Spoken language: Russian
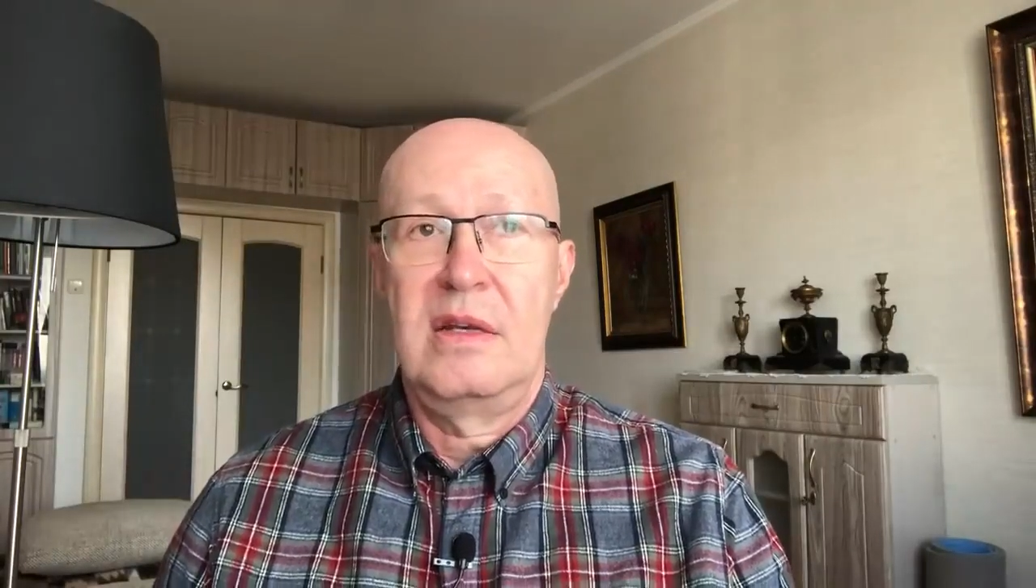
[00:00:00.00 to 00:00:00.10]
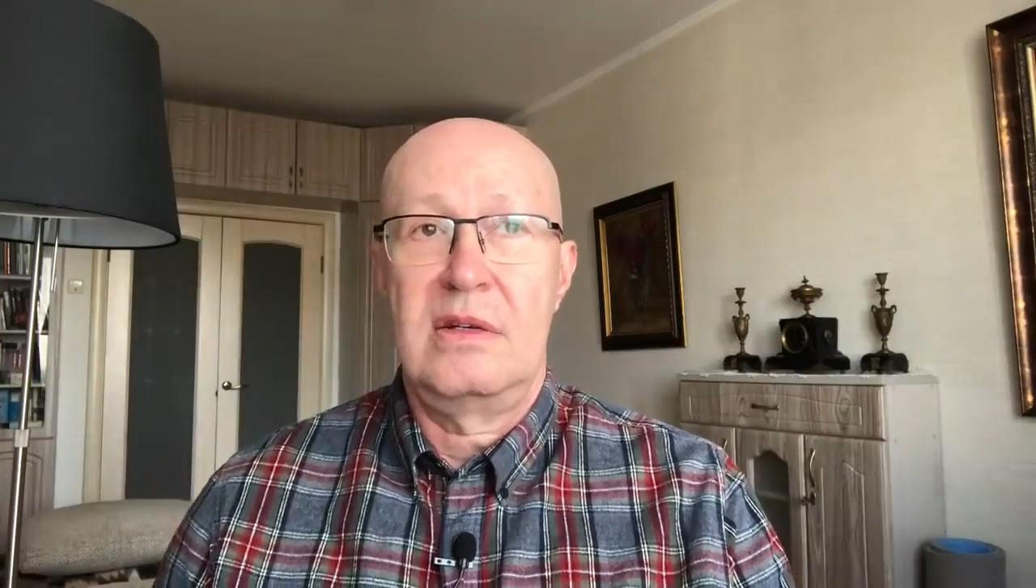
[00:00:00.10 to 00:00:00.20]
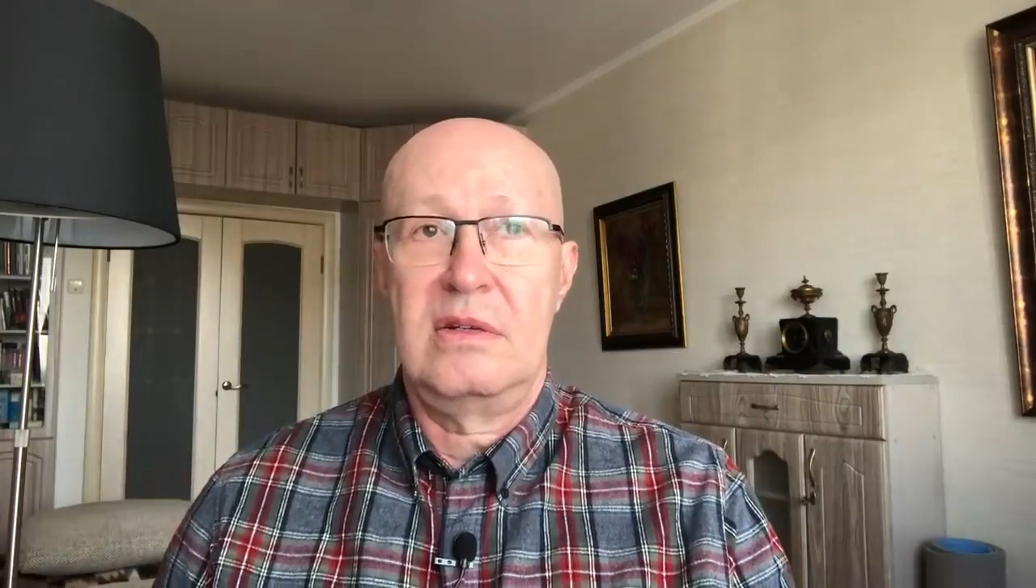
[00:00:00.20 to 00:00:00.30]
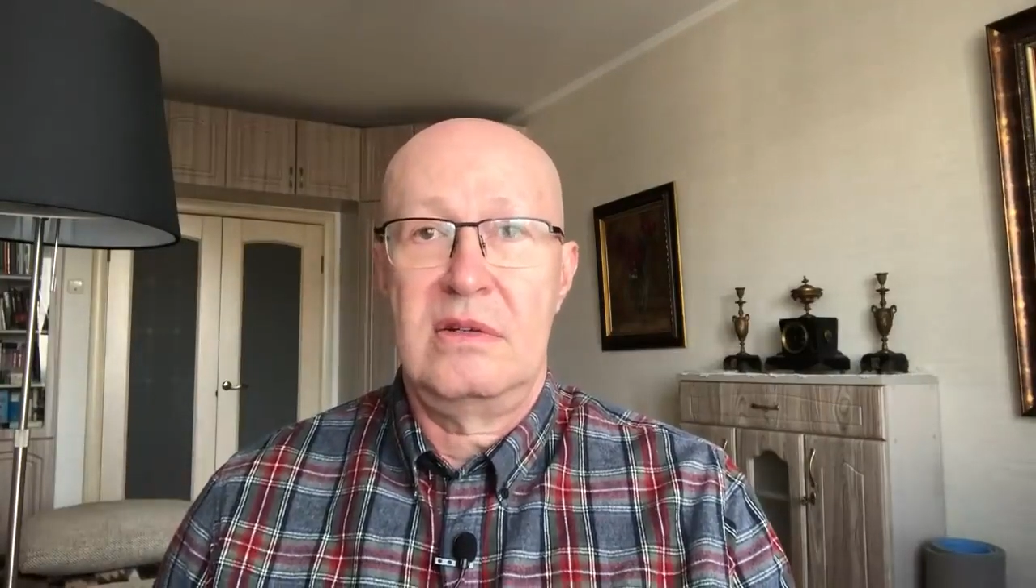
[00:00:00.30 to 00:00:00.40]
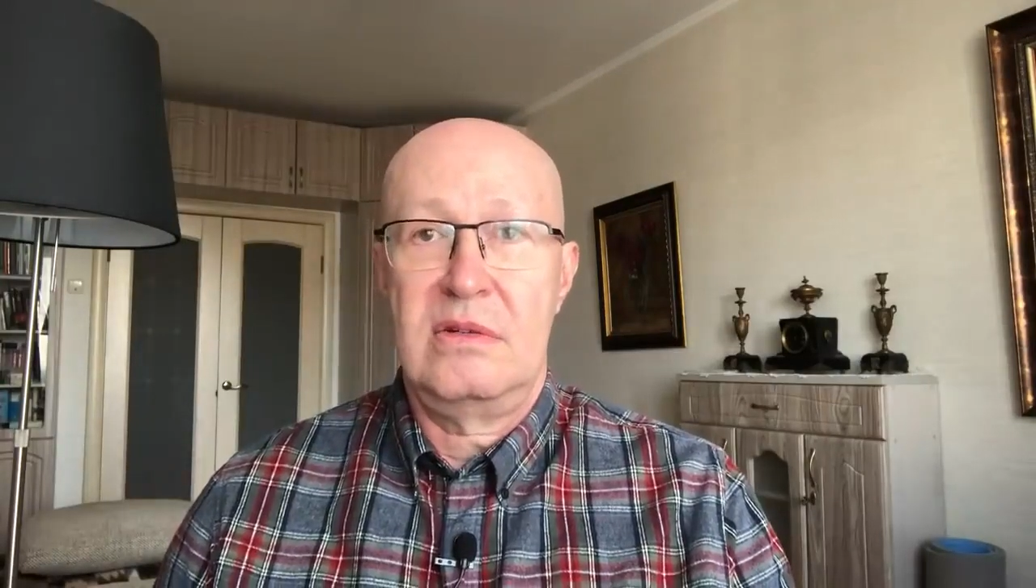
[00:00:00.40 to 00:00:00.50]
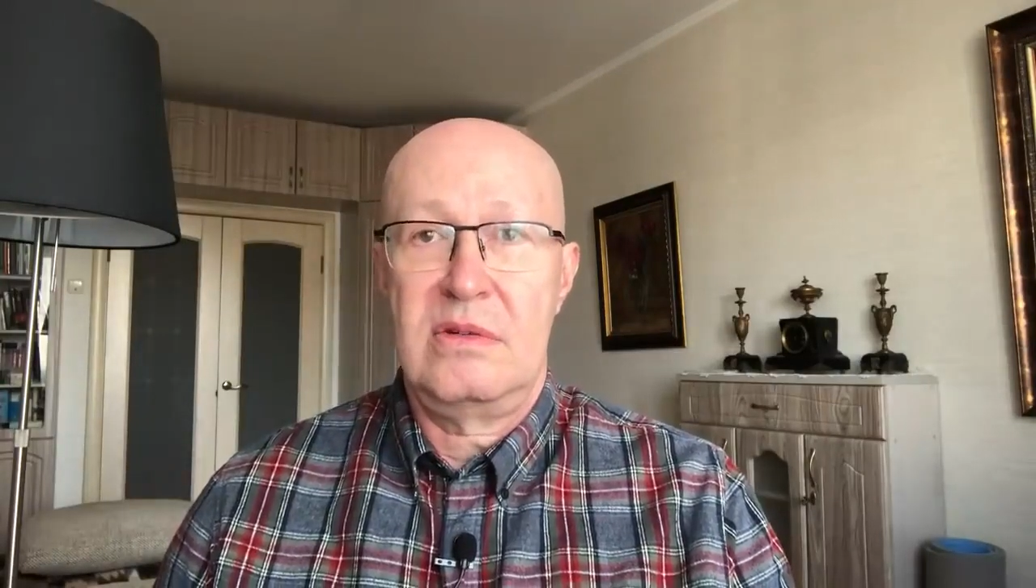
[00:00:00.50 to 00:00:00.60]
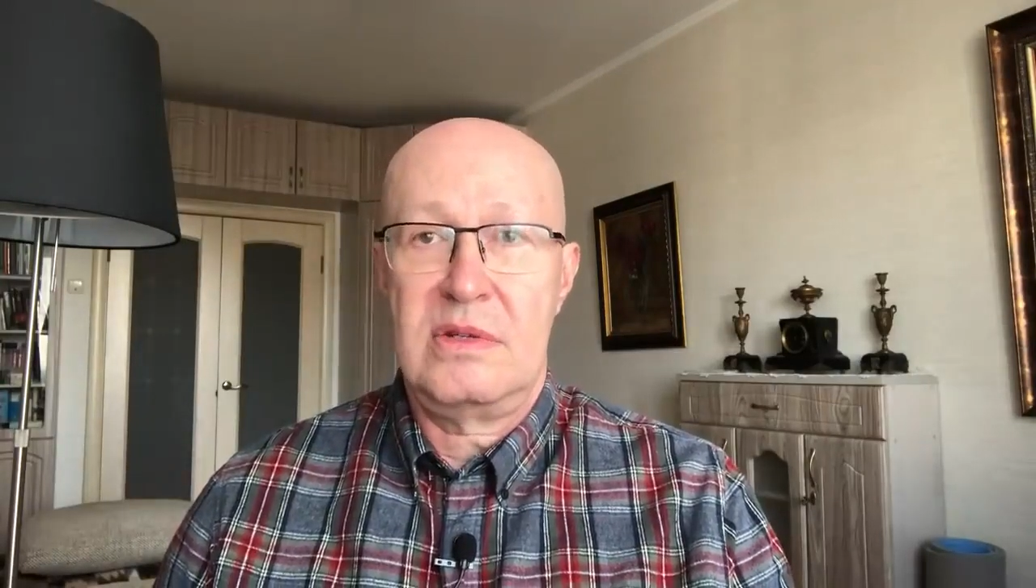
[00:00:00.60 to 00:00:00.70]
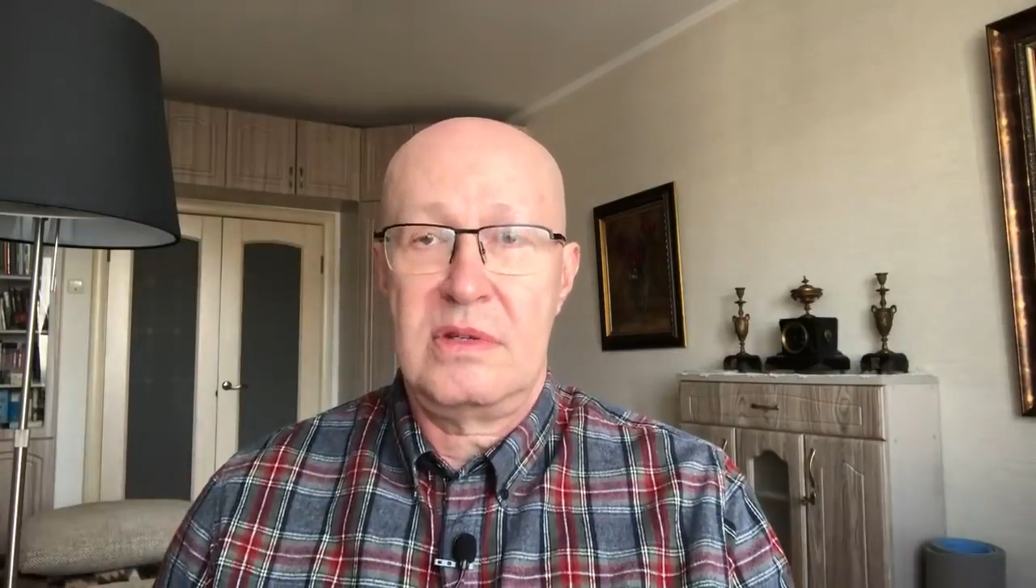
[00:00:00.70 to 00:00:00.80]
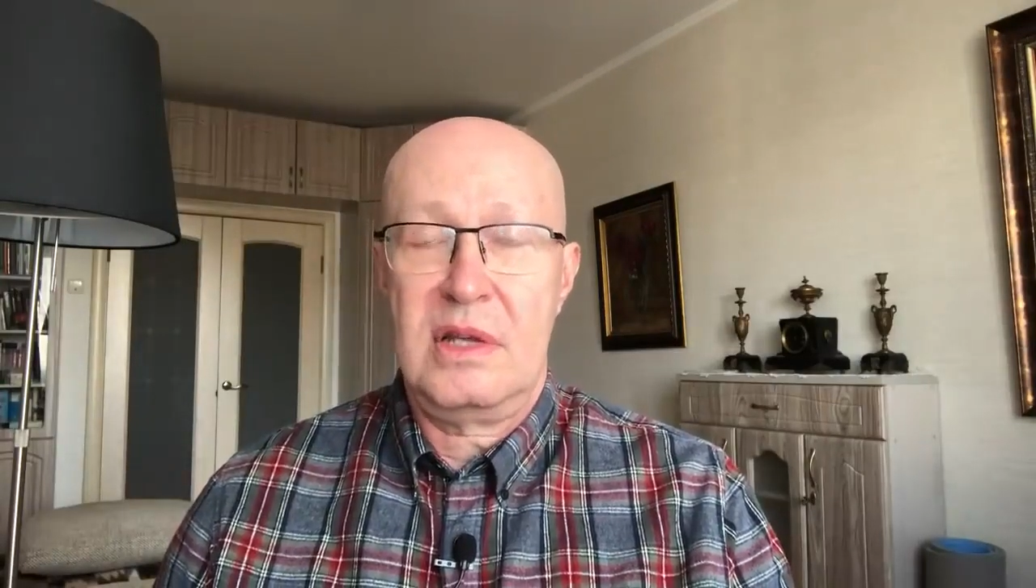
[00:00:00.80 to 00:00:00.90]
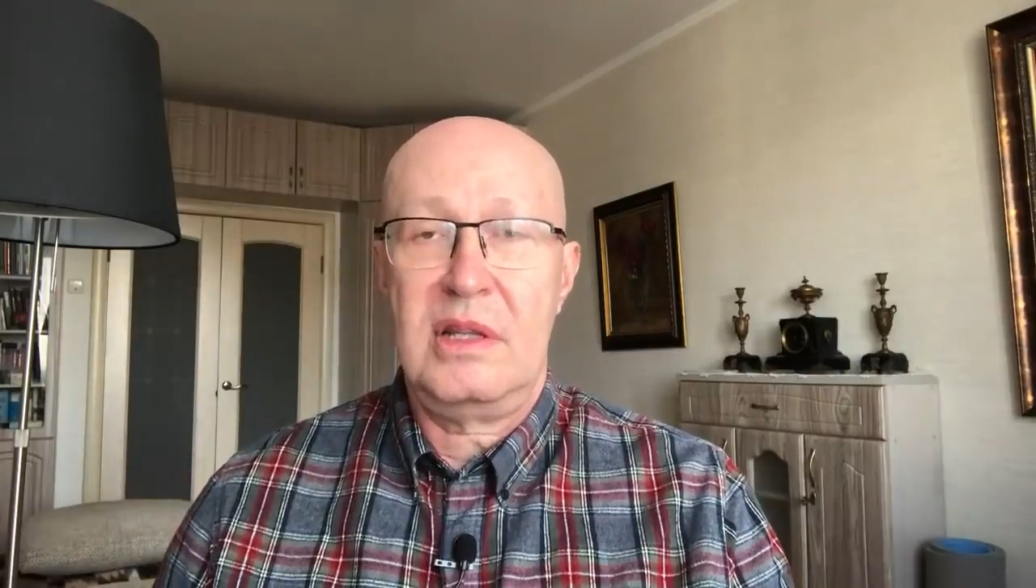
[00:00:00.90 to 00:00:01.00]
э,
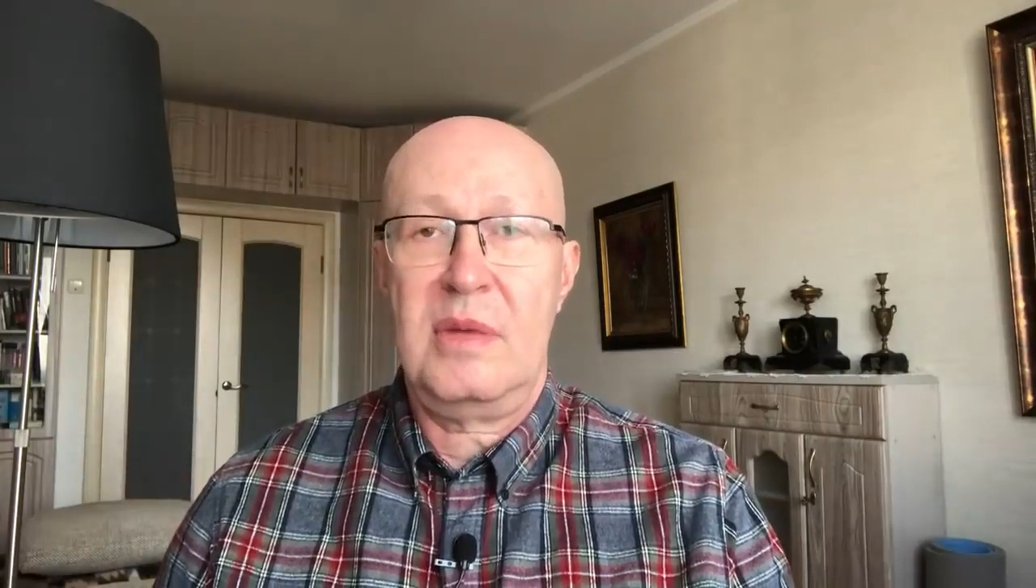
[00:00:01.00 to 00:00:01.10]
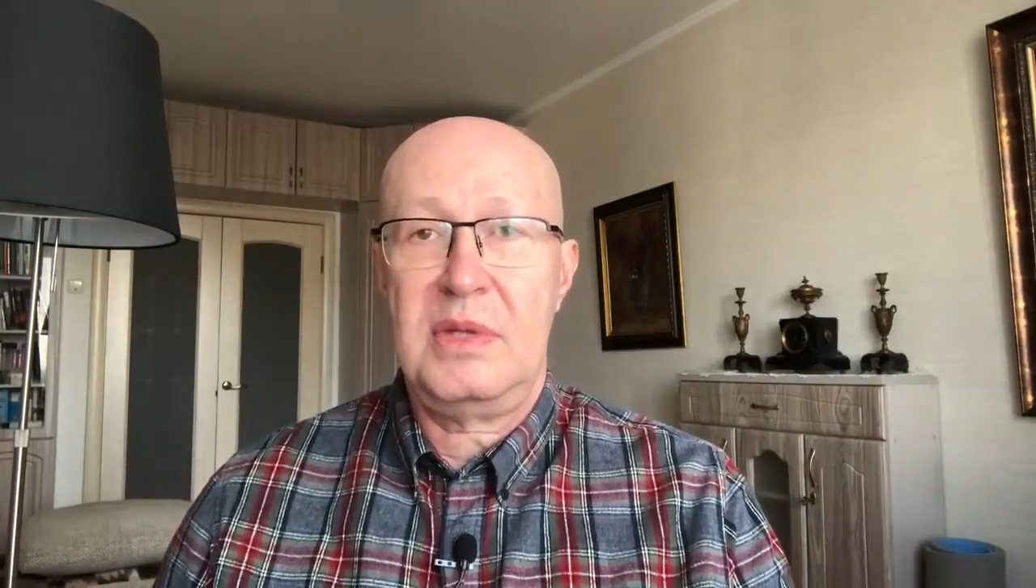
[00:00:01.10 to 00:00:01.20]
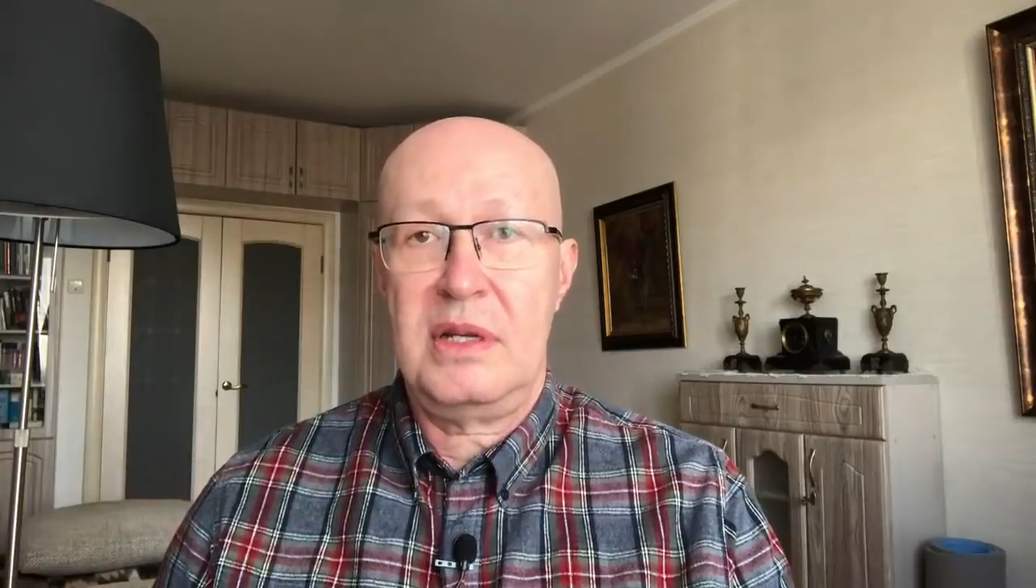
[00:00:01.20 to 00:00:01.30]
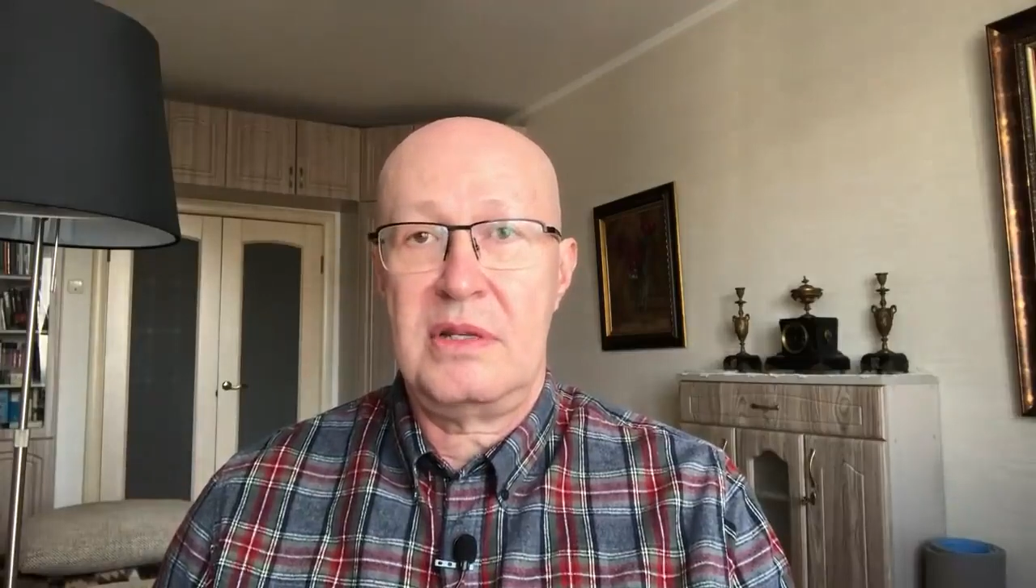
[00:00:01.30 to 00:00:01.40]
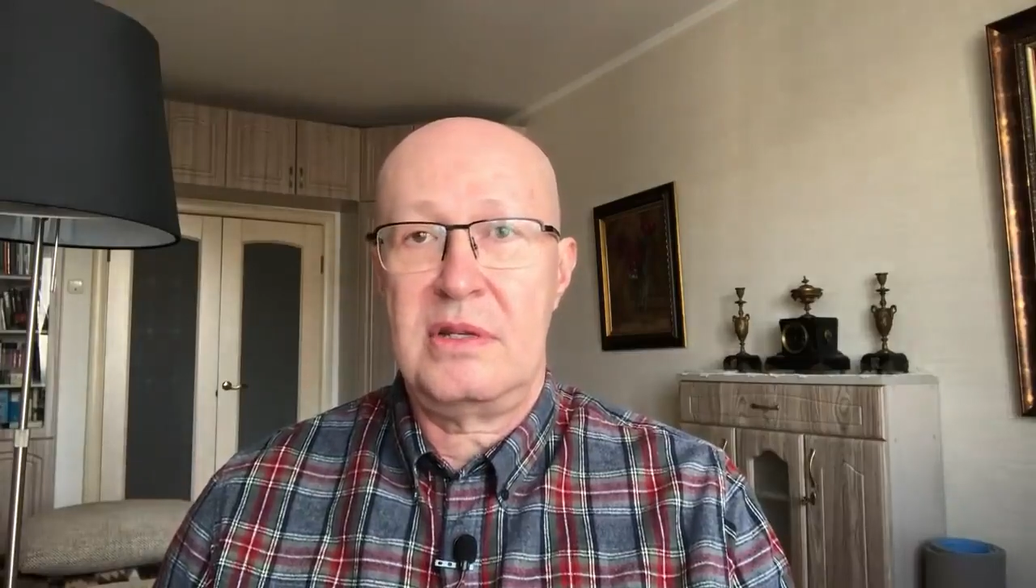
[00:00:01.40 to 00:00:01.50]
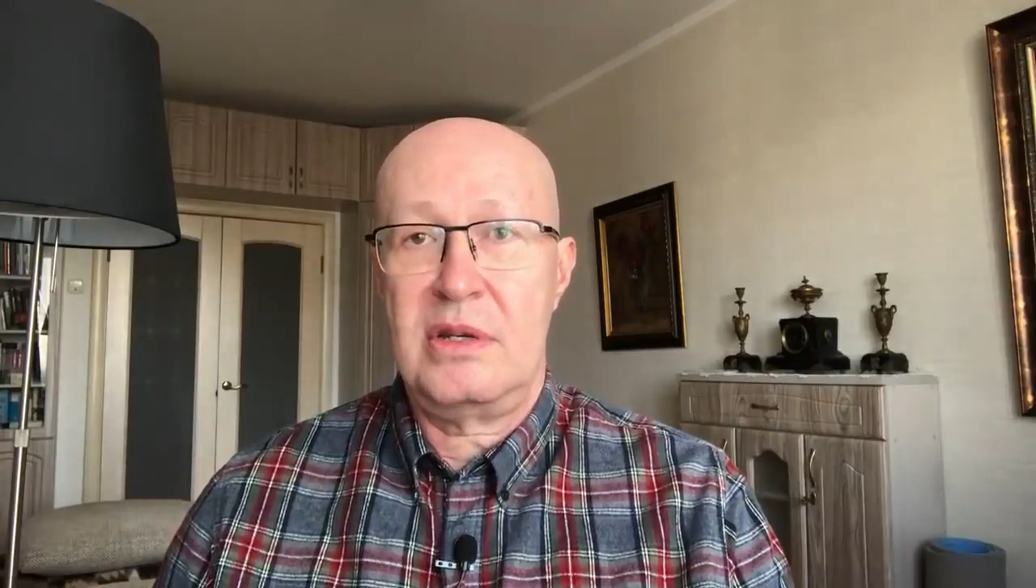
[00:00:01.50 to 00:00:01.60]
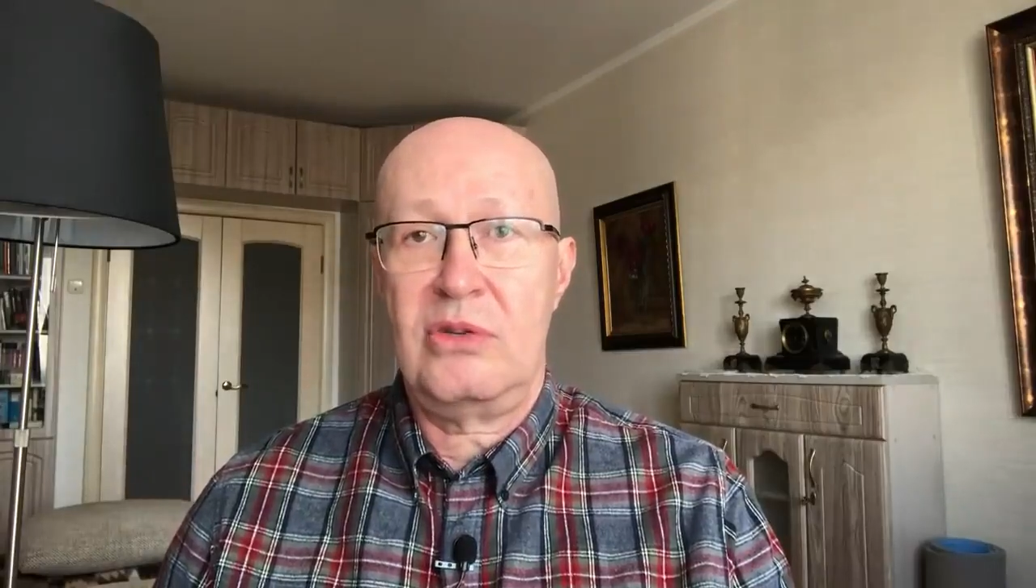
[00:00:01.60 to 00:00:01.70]
с адаптацией